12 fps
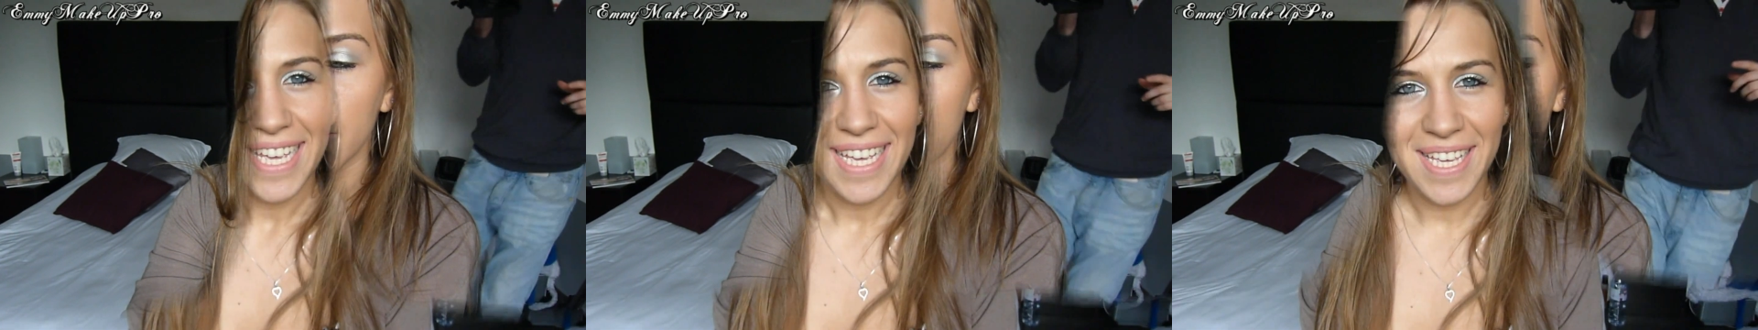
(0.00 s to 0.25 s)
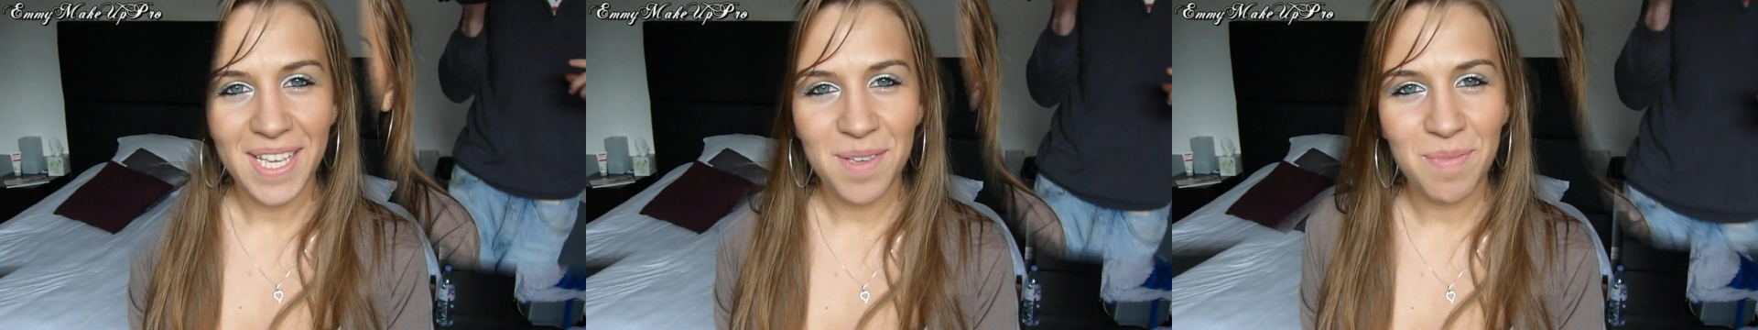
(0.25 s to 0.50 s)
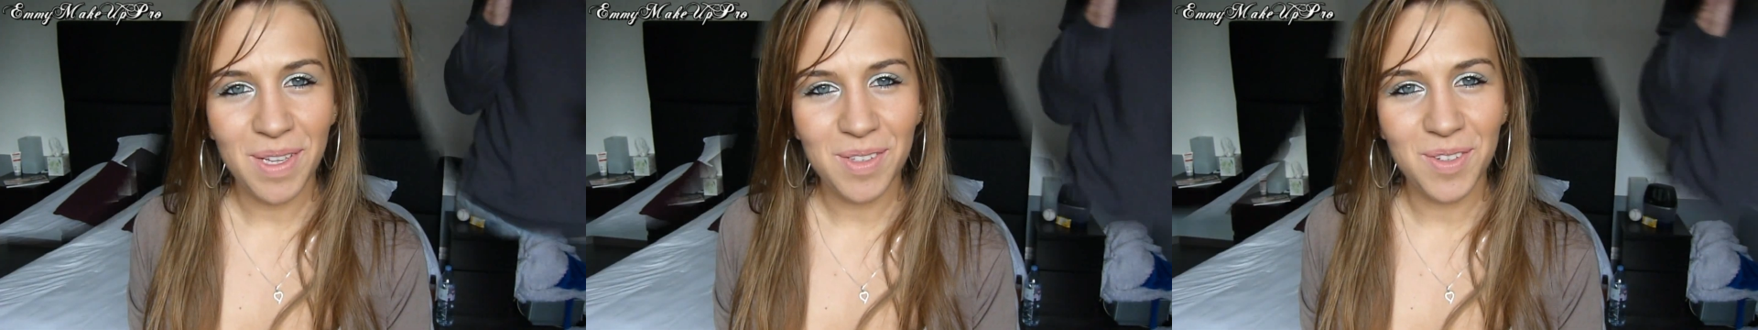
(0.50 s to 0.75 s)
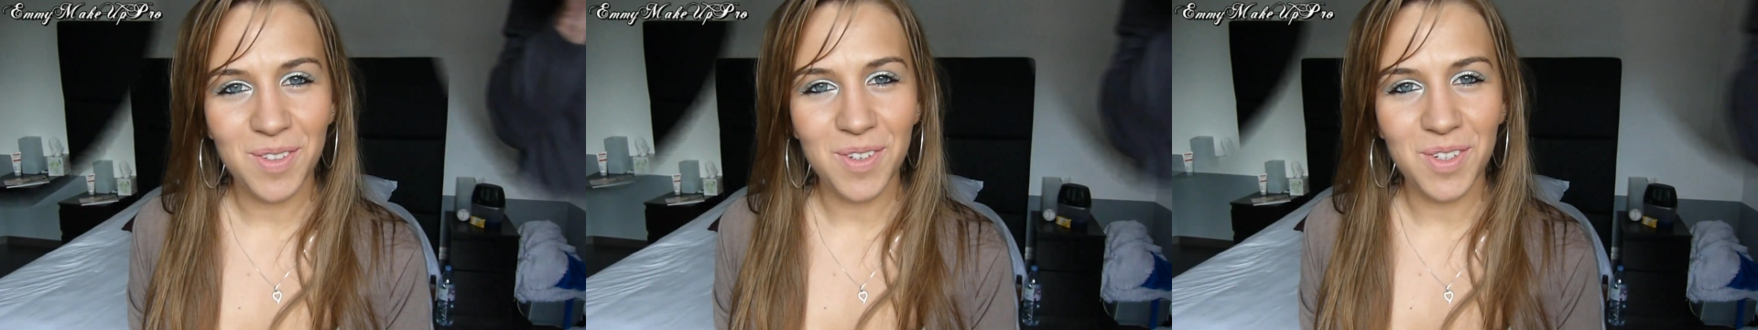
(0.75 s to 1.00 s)
Et
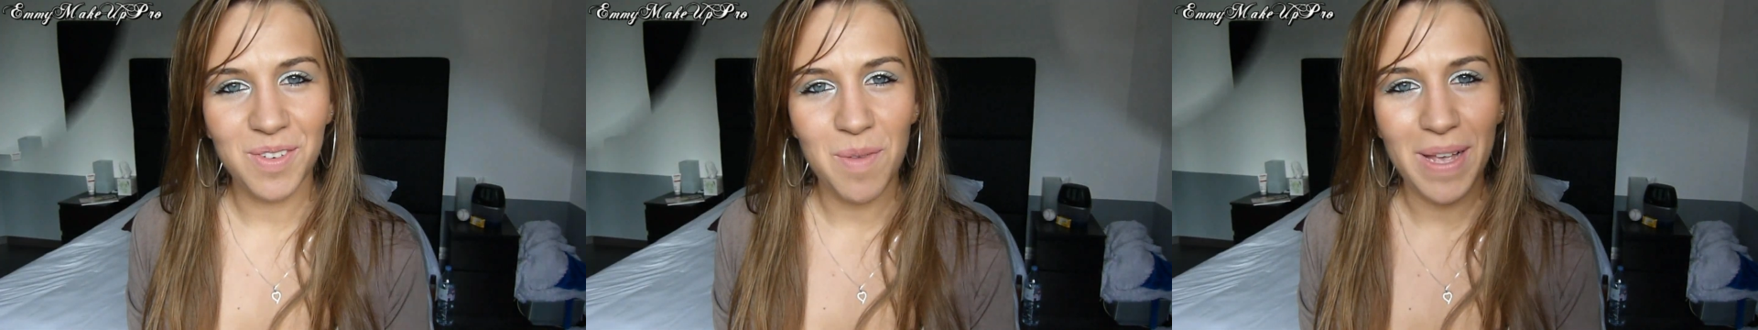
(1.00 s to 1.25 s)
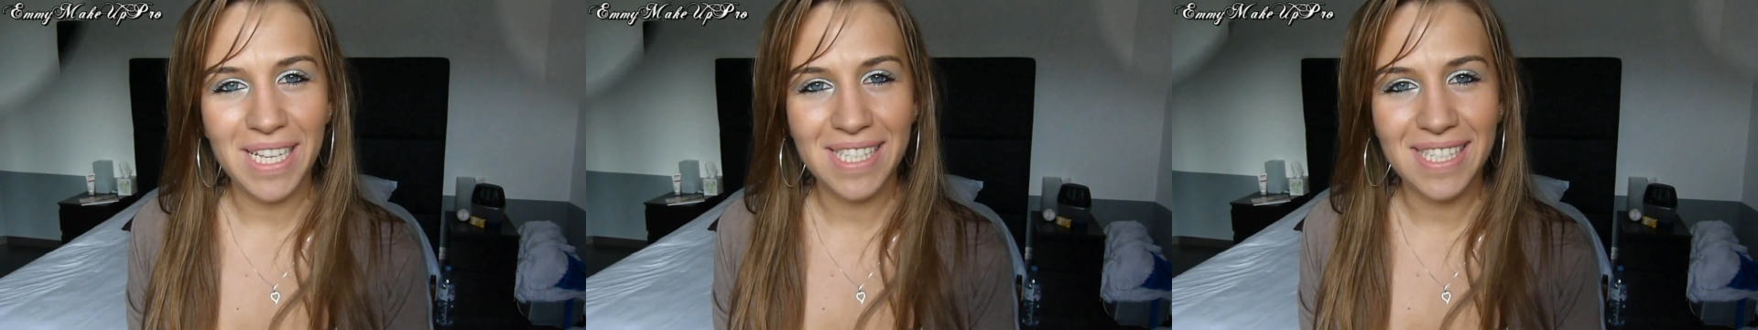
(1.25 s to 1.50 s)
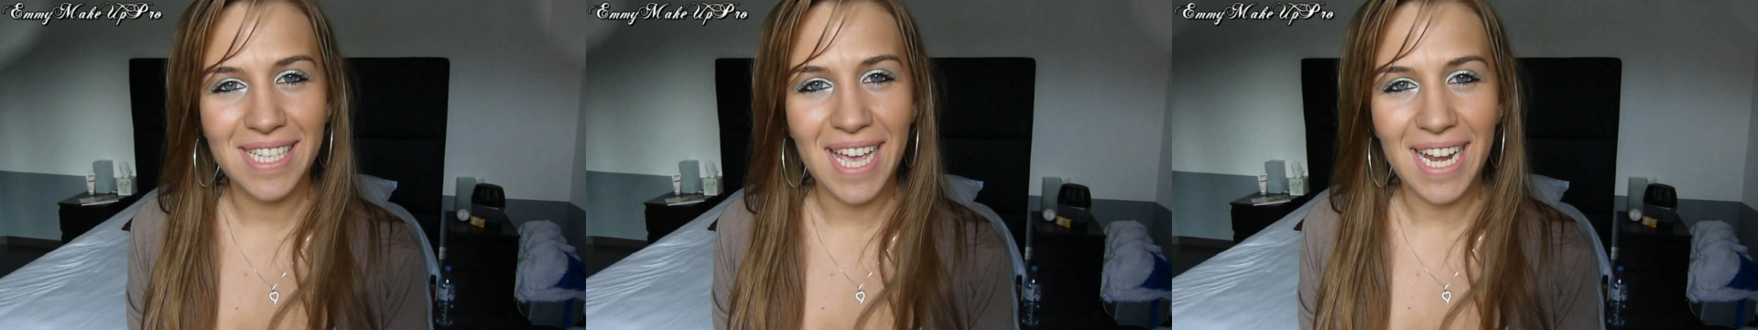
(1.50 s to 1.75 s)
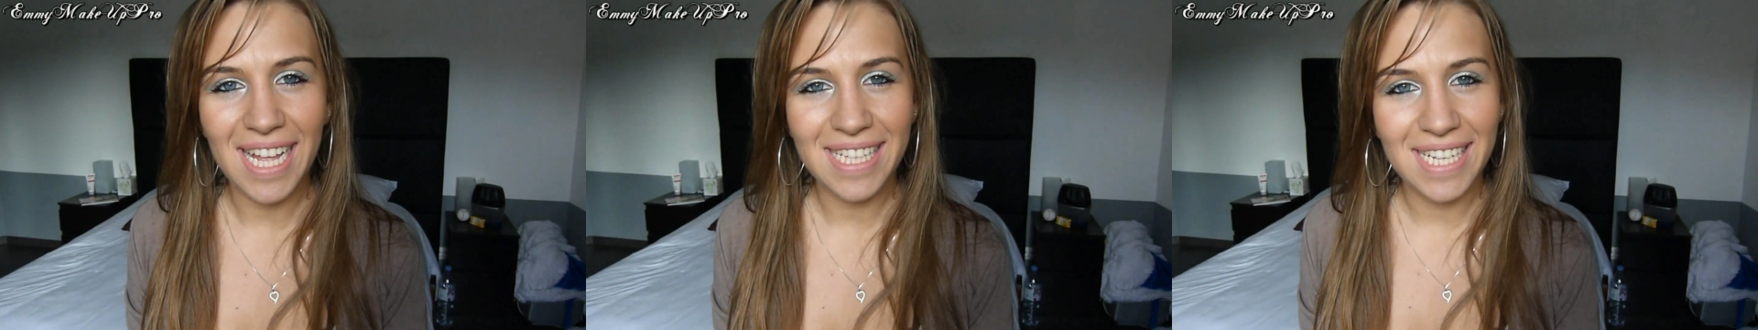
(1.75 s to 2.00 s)
maintenant je vais passer
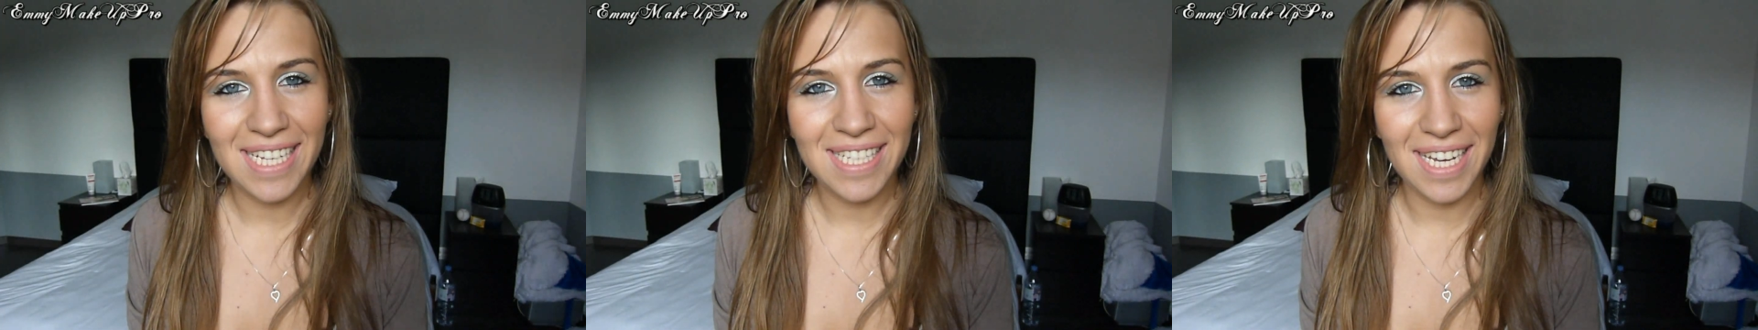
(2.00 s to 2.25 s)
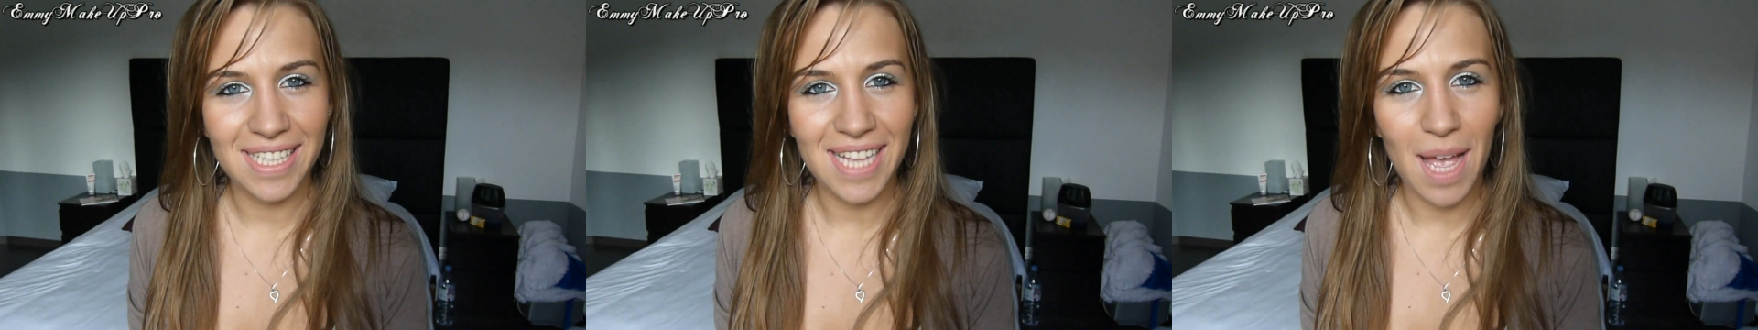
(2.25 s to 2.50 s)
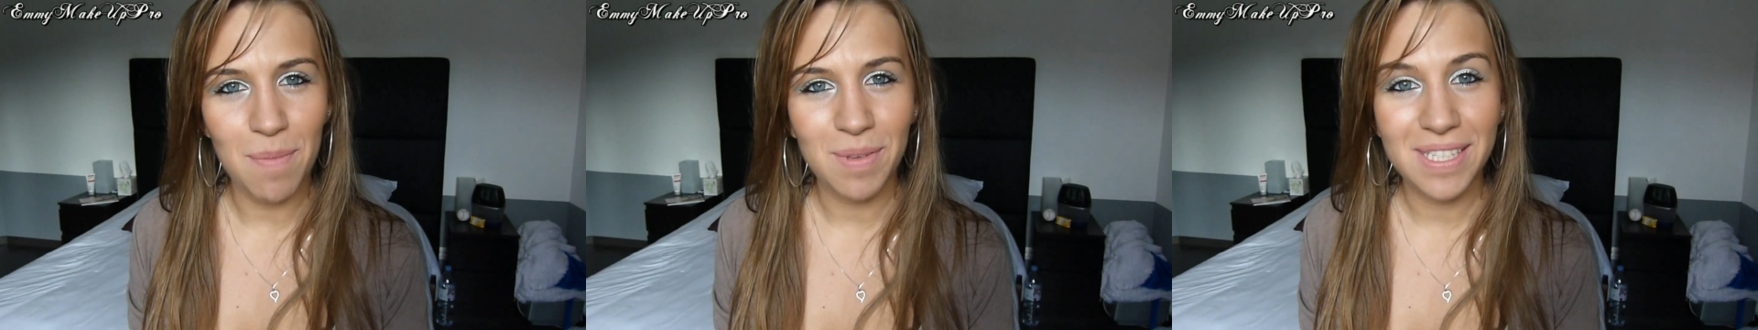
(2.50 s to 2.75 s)
à la dernière étape,